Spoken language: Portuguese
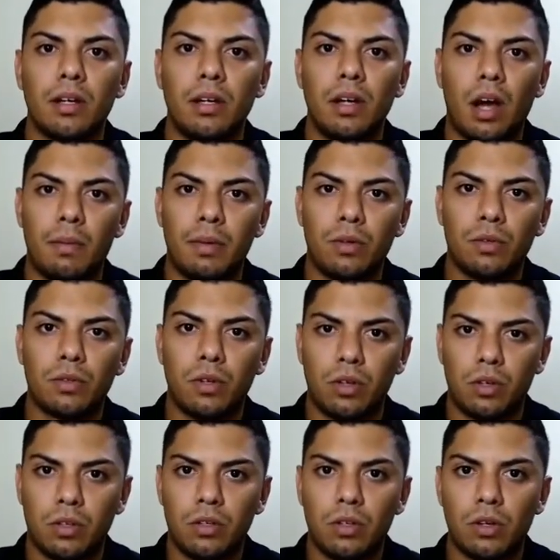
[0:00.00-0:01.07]
e abrem os
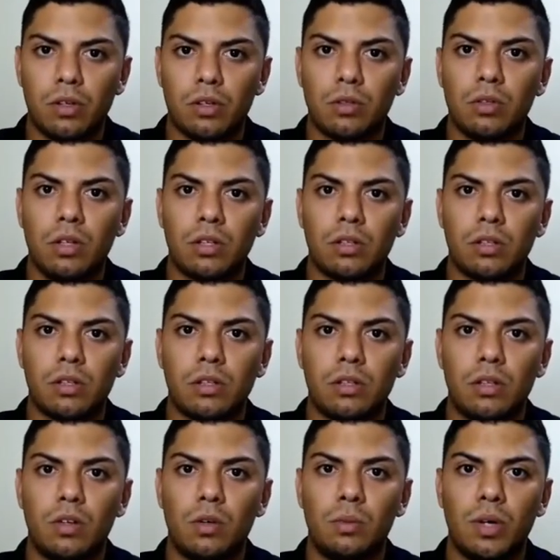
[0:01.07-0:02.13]
olhos de nós estudantes
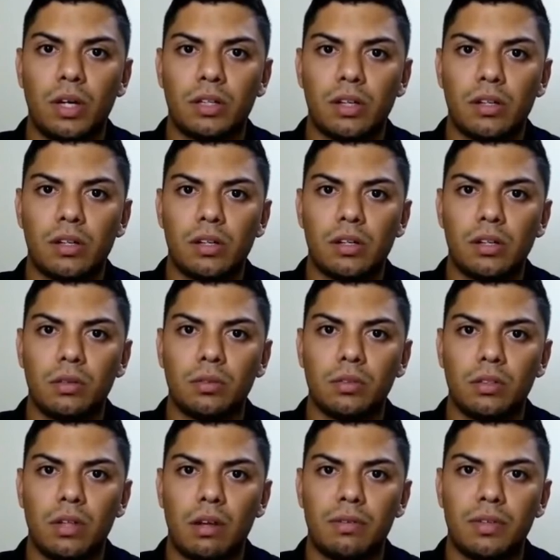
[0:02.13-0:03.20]
de como é a
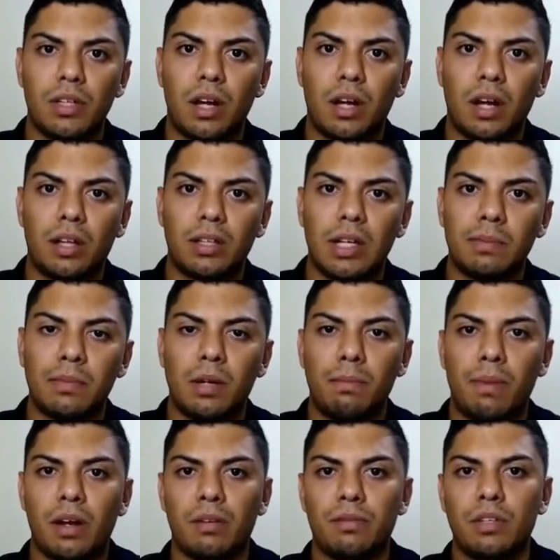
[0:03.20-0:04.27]
transição da vida acadêmica
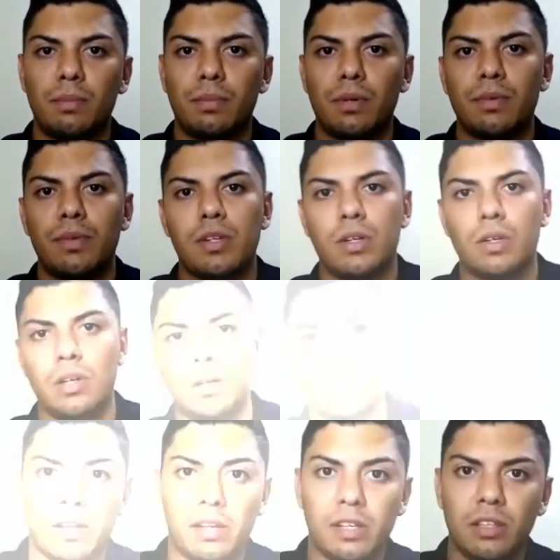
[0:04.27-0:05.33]
para a vida
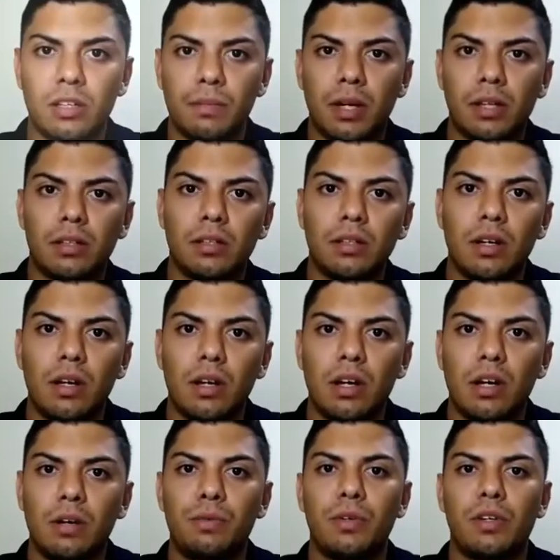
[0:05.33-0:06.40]
profissional. Recentemente,
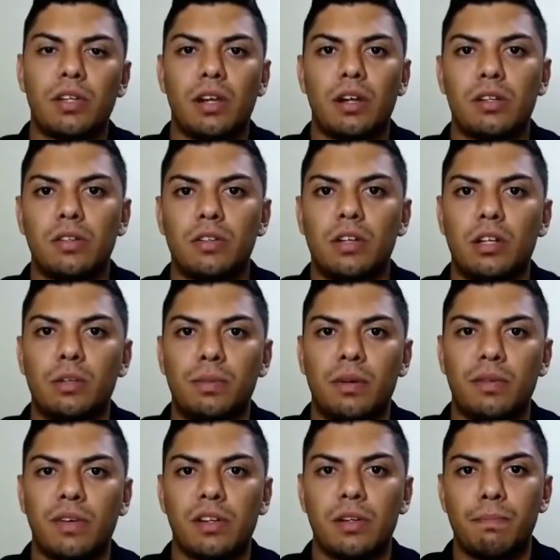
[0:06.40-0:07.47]
eu fui selecionado
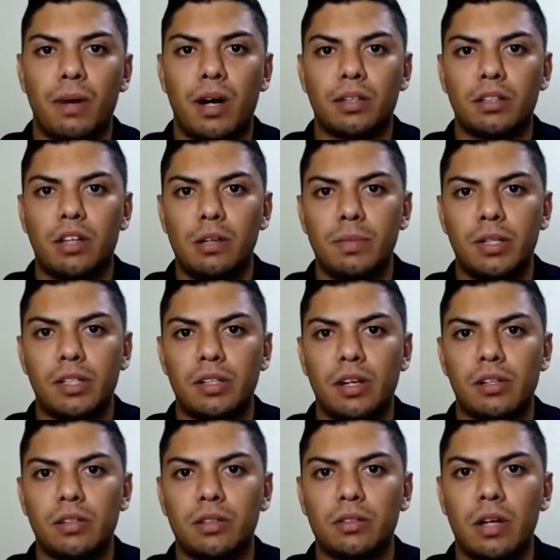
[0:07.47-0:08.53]
para fazer parte da
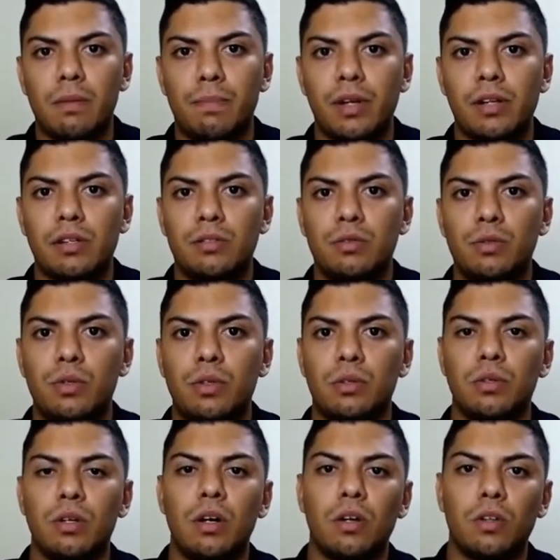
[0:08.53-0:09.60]
administração da empresa
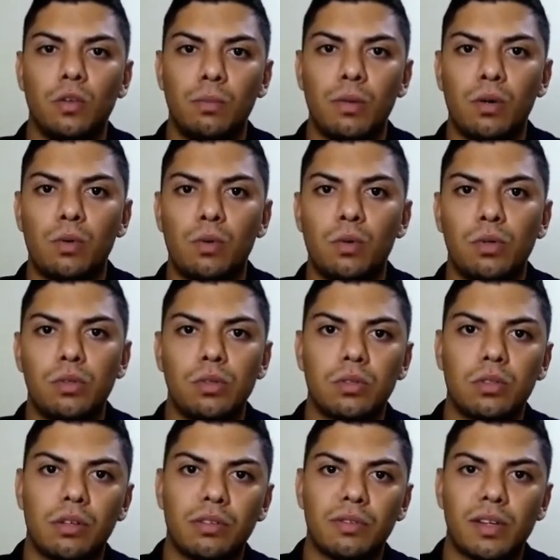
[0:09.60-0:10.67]
júnior do meu curso
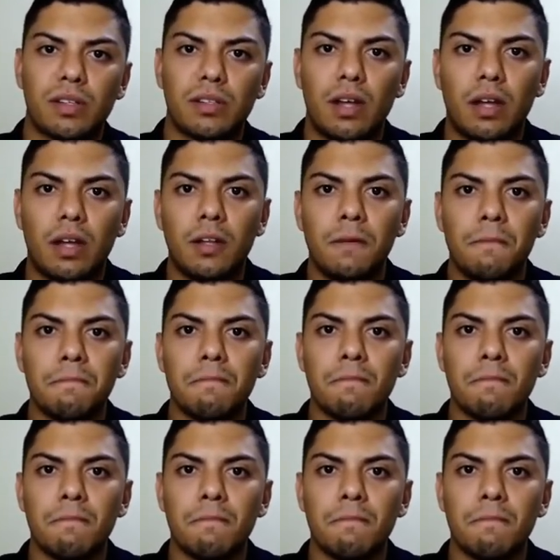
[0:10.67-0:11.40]
na universidade.